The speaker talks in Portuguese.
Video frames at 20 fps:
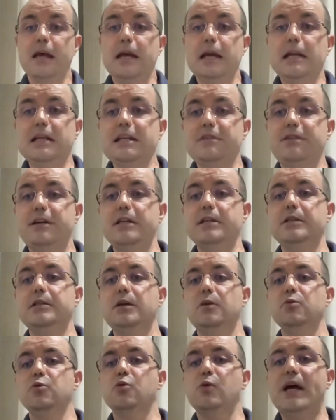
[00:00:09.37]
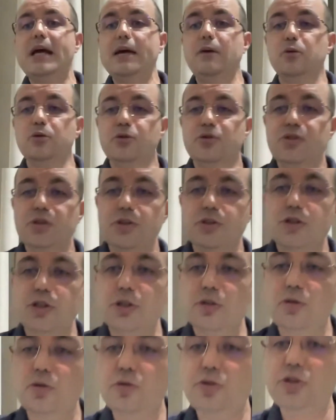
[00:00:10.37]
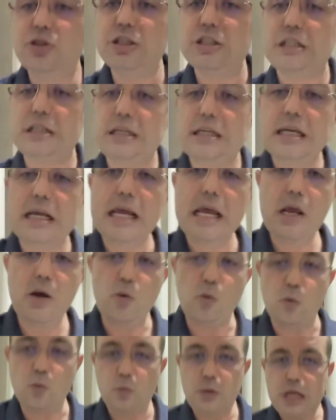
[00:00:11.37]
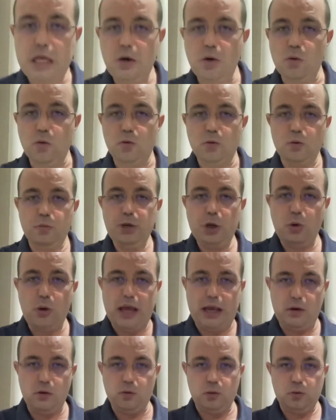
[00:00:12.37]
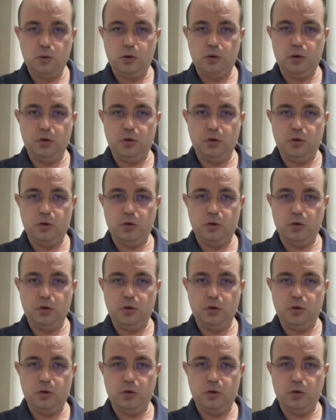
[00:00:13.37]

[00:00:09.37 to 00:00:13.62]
Ele está falando então do ego no sentido de eu, eu, o meu ego.